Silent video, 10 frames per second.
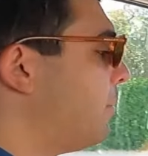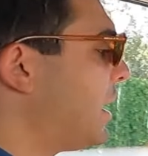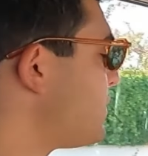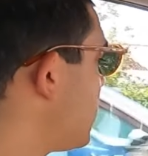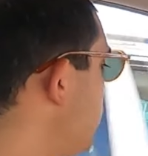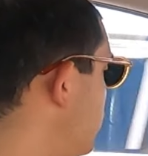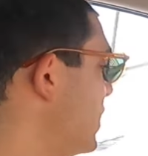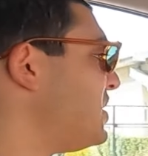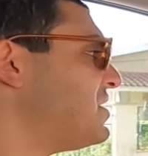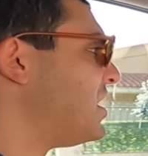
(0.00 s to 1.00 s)
parece-me aqui uns
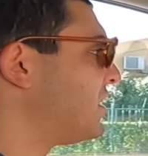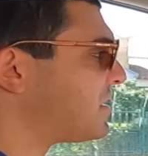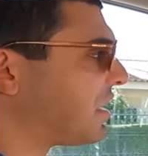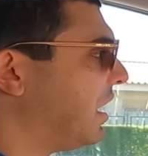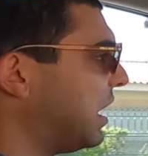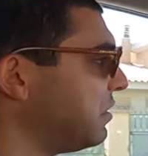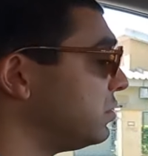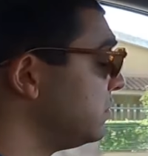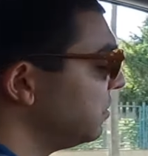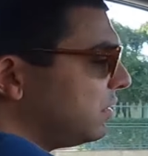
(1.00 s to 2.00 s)
170 se calhar,
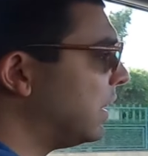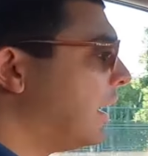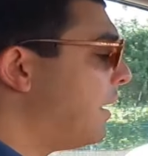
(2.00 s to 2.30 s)
uns, não,